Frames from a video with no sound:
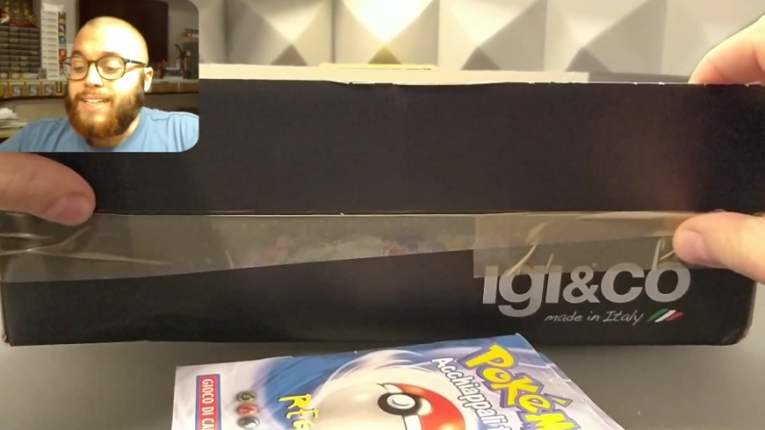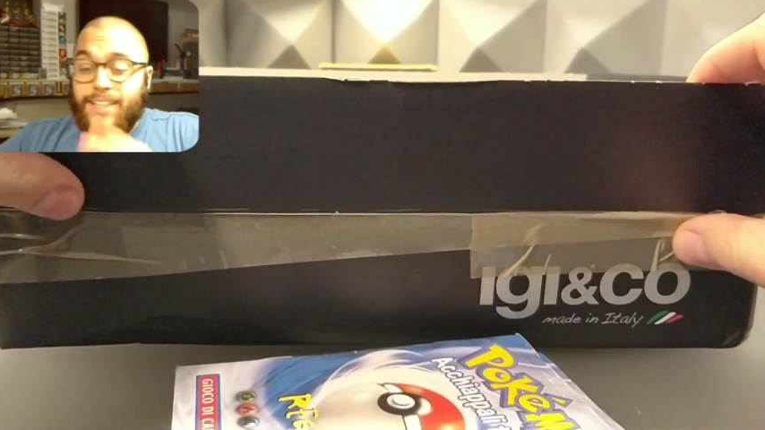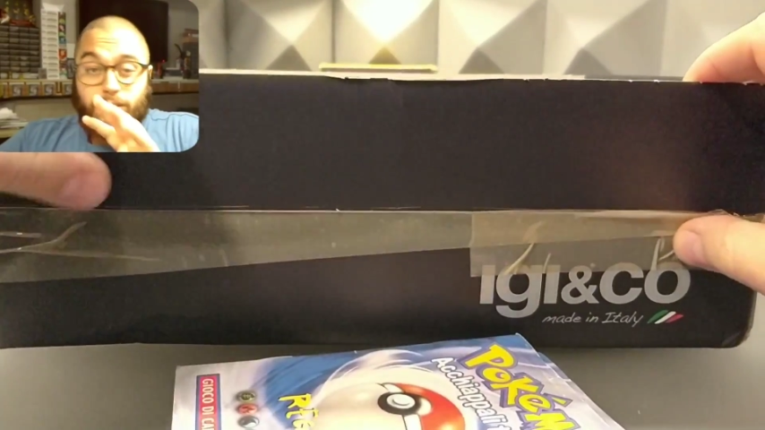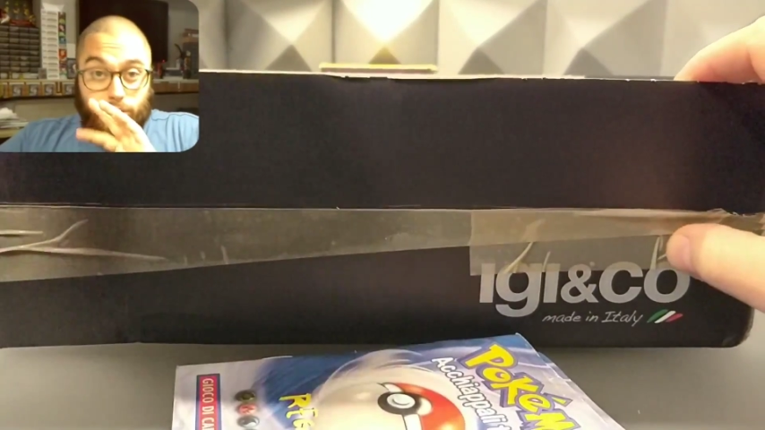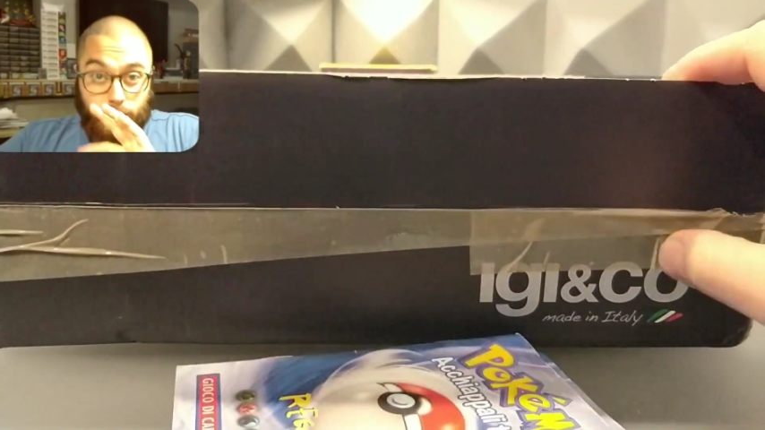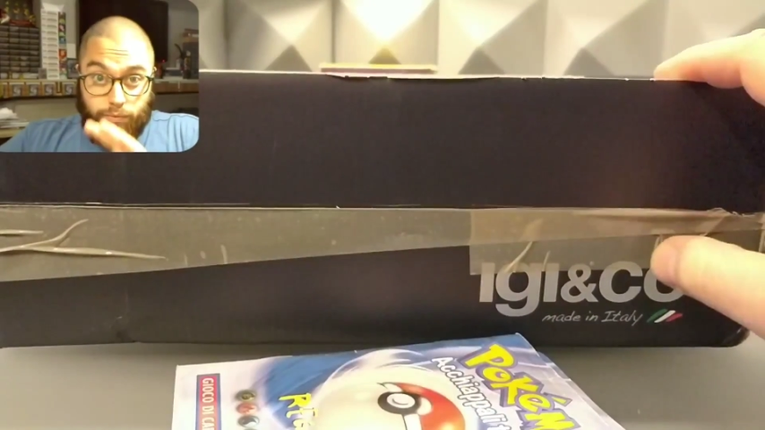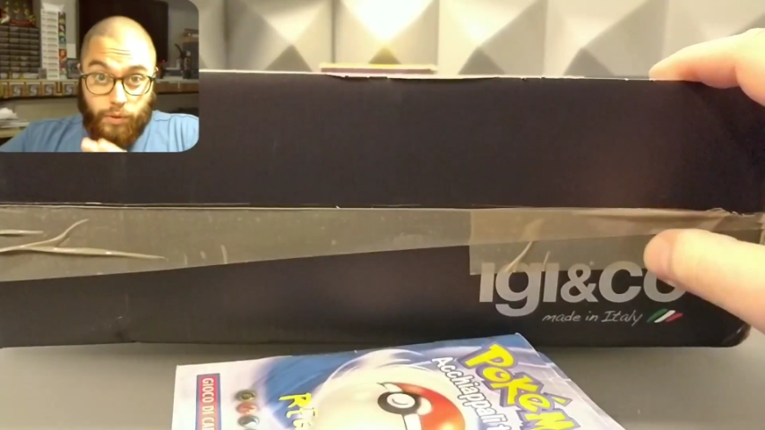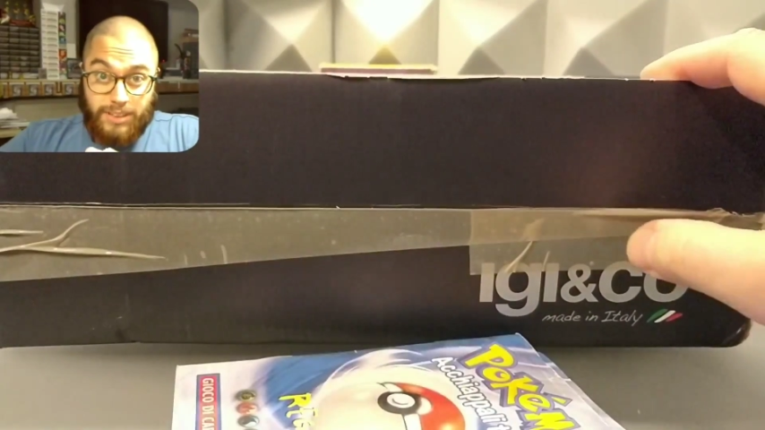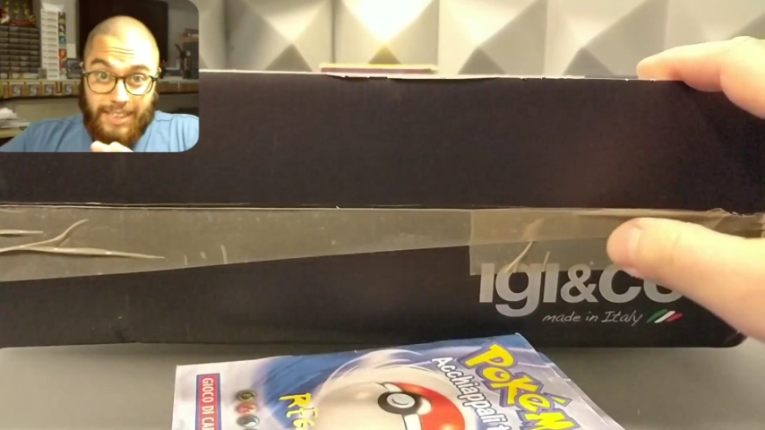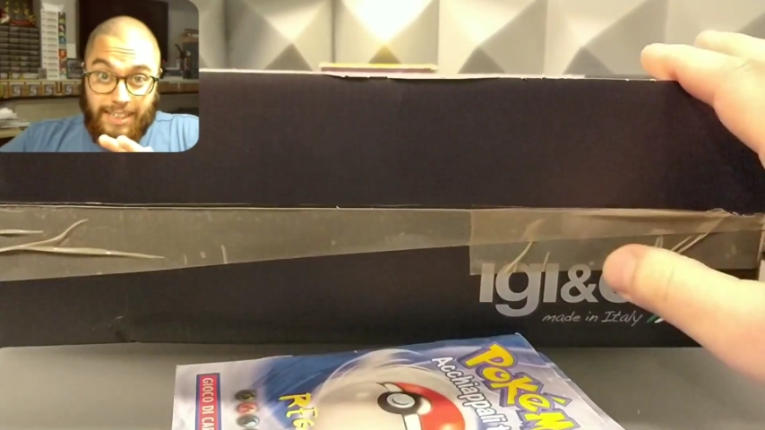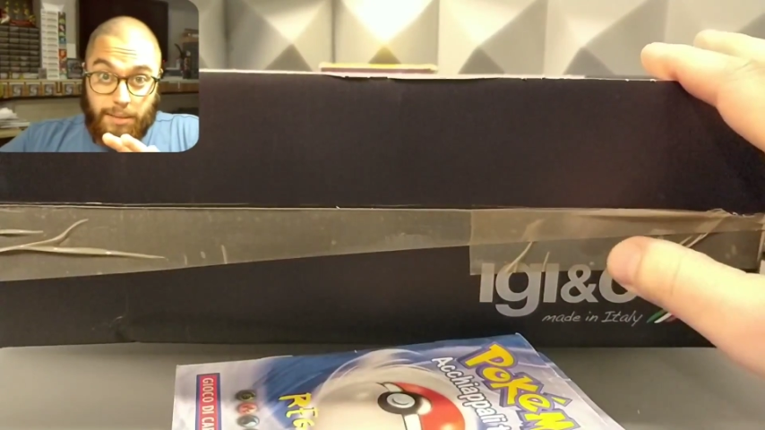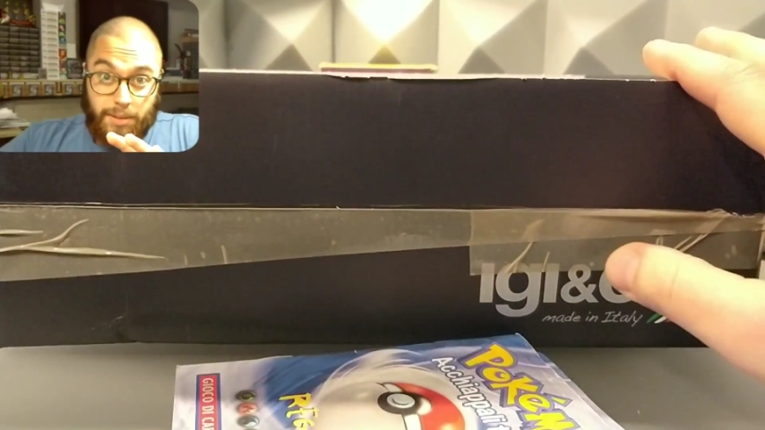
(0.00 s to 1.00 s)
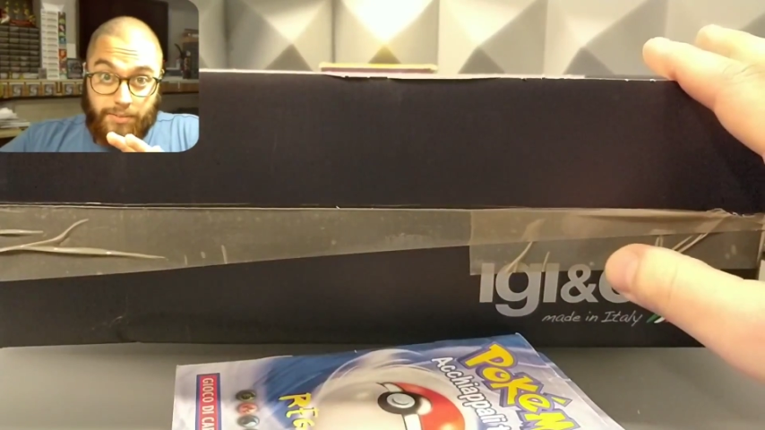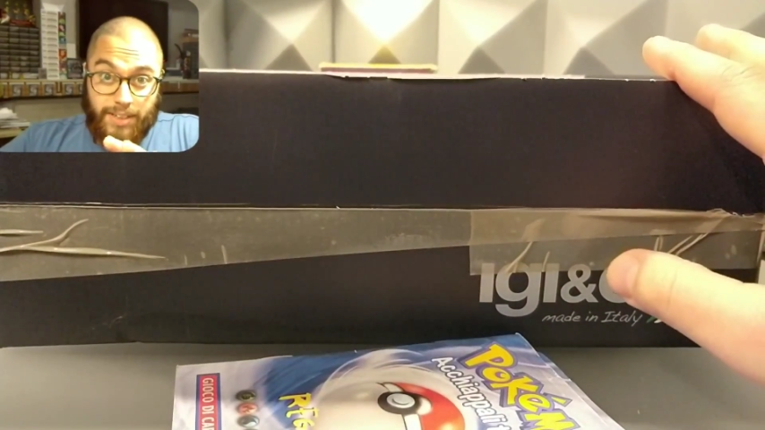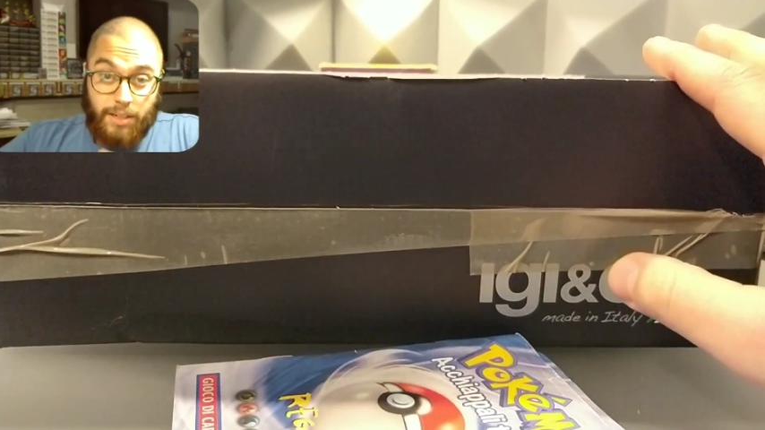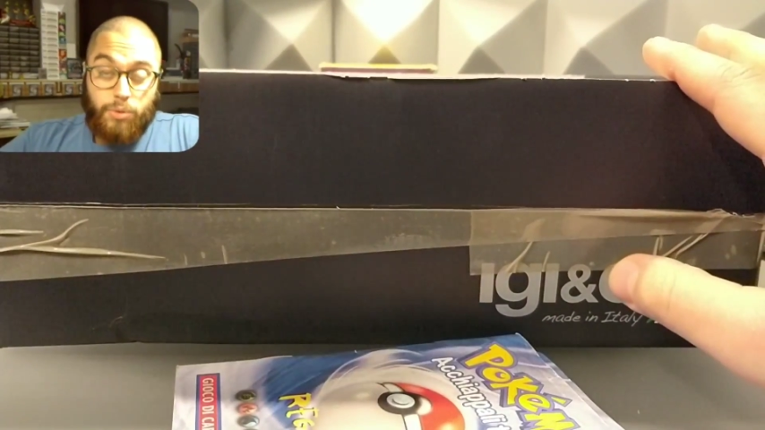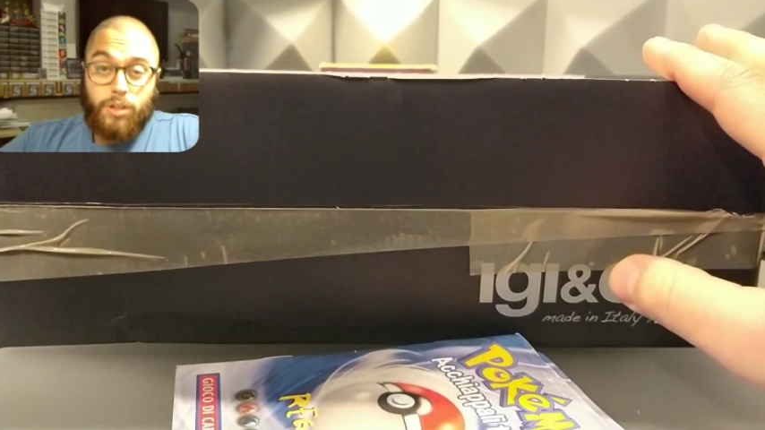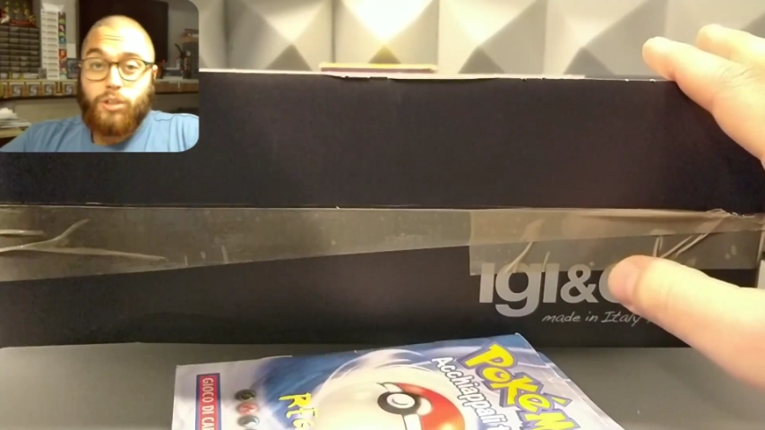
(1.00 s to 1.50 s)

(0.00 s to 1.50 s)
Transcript: Adesso voi starete per vedere